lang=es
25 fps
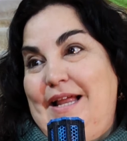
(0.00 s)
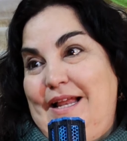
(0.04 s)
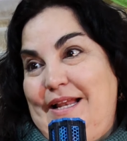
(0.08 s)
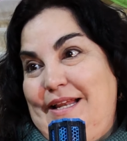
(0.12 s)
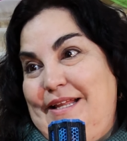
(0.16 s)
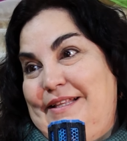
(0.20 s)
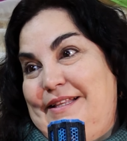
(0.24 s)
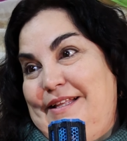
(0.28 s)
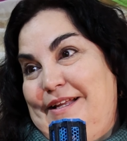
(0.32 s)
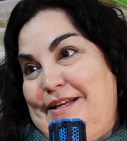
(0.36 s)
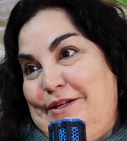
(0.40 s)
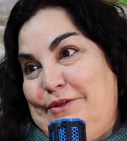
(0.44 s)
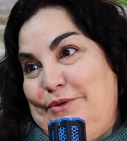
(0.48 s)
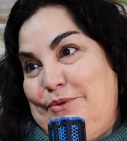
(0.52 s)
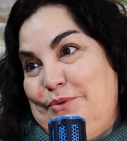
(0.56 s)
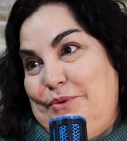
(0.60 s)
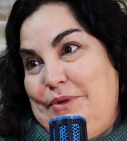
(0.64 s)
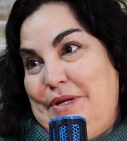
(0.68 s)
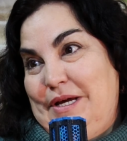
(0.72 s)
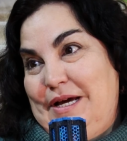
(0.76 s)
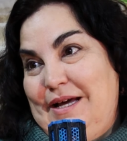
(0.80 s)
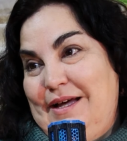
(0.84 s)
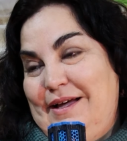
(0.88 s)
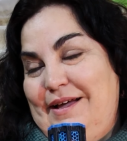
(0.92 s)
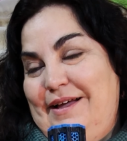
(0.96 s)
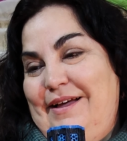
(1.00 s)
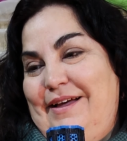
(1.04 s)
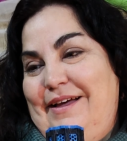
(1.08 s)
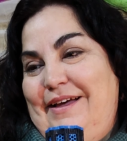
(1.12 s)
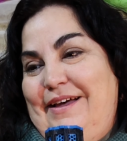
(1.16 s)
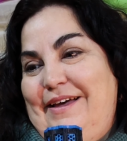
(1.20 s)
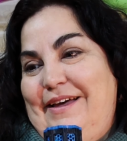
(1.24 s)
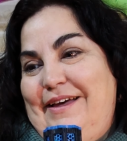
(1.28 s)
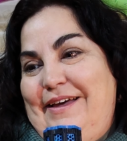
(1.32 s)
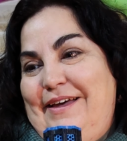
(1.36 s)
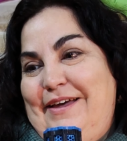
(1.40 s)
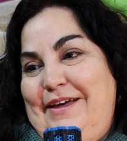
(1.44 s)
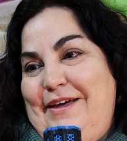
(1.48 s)
la literatura,
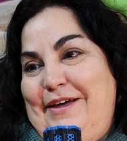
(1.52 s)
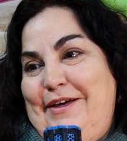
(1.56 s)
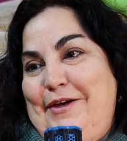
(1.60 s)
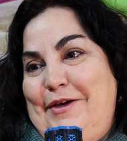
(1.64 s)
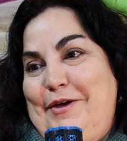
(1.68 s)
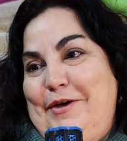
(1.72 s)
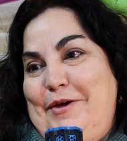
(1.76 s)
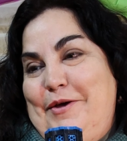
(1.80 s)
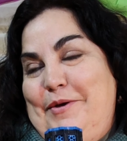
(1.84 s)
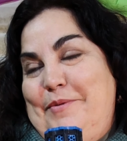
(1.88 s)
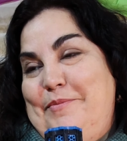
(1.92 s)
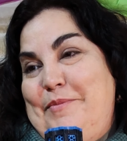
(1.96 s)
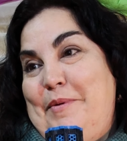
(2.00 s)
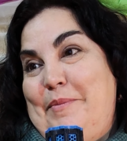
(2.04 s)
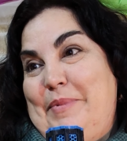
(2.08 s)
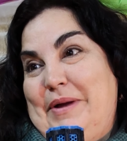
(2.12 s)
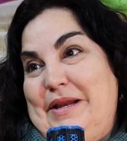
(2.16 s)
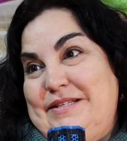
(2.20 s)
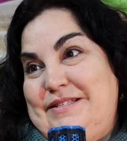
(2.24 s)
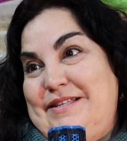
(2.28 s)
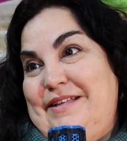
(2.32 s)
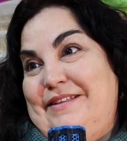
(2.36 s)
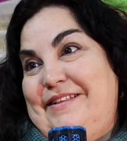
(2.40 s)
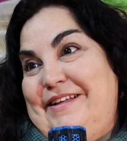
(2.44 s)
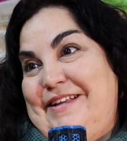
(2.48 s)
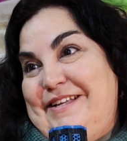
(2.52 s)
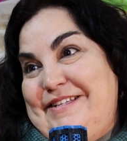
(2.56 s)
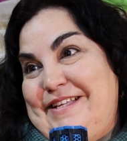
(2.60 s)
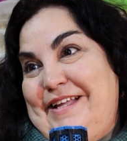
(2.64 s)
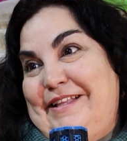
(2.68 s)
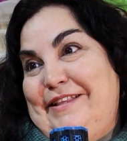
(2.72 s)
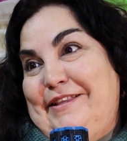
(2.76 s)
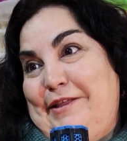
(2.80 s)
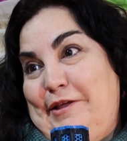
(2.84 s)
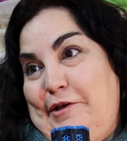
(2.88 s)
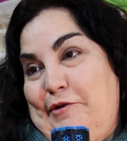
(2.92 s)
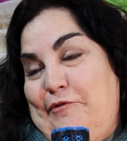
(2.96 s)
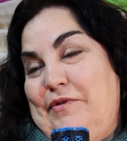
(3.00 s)
eh, me parece
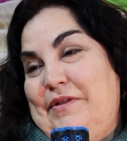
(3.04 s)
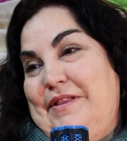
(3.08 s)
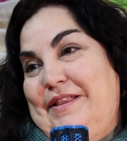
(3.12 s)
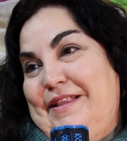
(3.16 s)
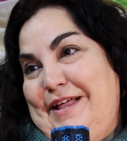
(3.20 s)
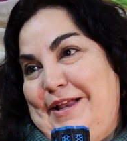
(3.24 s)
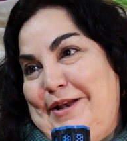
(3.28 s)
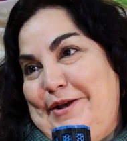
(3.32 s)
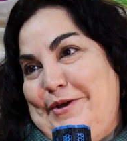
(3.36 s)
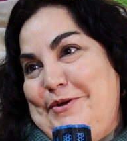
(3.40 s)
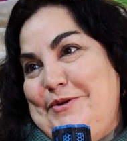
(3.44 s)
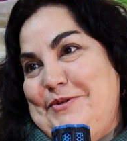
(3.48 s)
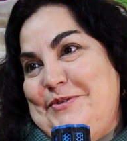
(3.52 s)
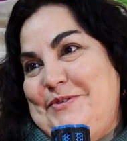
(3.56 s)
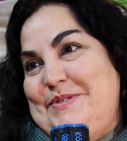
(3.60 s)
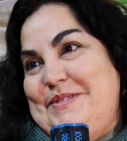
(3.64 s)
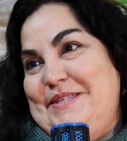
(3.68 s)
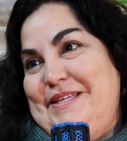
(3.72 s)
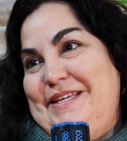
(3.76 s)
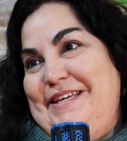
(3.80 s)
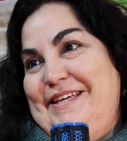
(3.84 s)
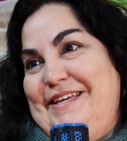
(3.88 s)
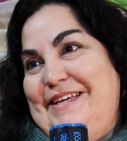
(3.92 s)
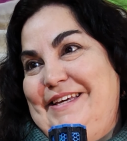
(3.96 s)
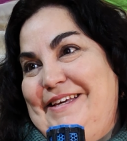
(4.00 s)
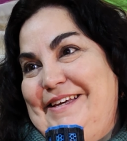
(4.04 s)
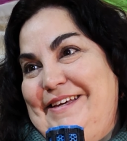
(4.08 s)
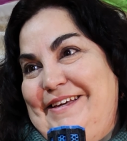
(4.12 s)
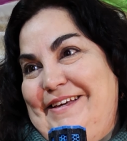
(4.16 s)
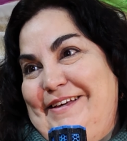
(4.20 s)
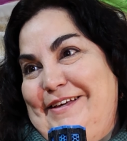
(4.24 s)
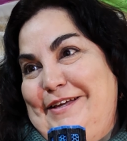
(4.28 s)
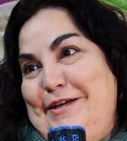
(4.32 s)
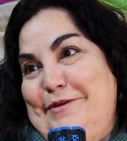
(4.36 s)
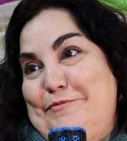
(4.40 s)
interesante defenderlos y,